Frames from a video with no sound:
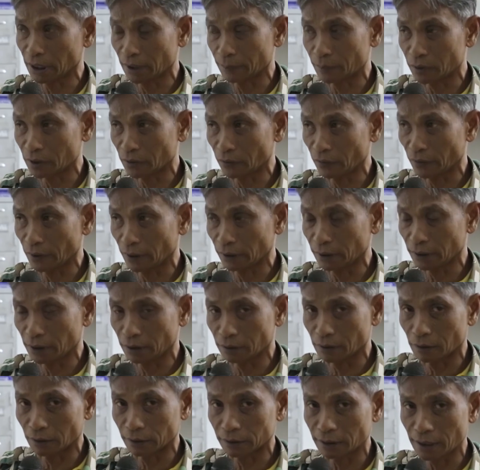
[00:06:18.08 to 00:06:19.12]
สี่ทุ่ม
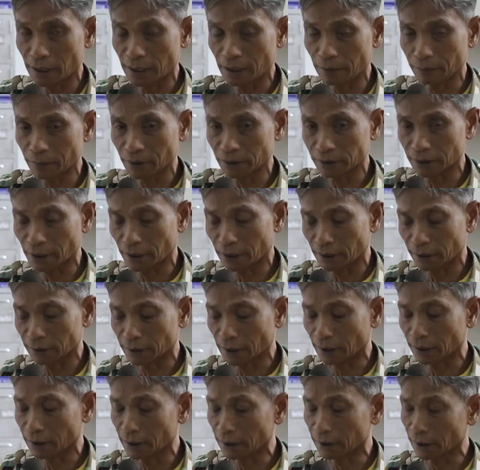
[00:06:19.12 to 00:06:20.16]
ให้งดใช้
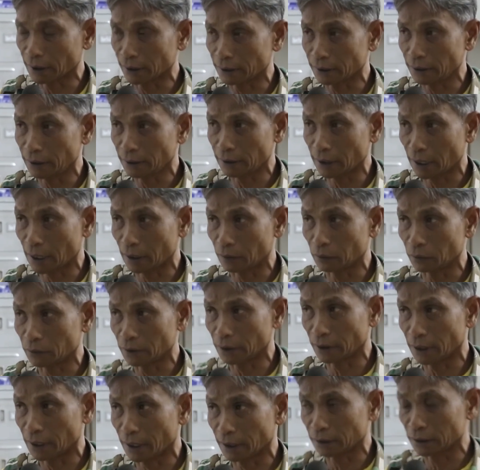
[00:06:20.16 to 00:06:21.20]
เสียงนะครับ
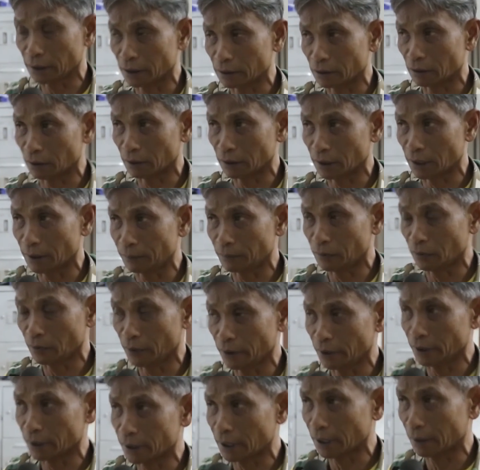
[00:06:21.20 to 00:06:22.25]
สามทุ่มครึ่ง
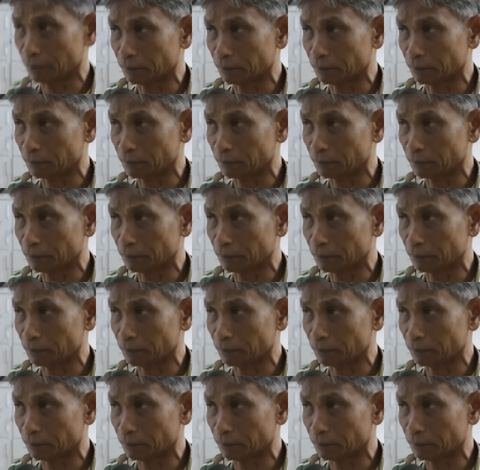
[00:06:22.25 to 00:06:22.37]
จะมี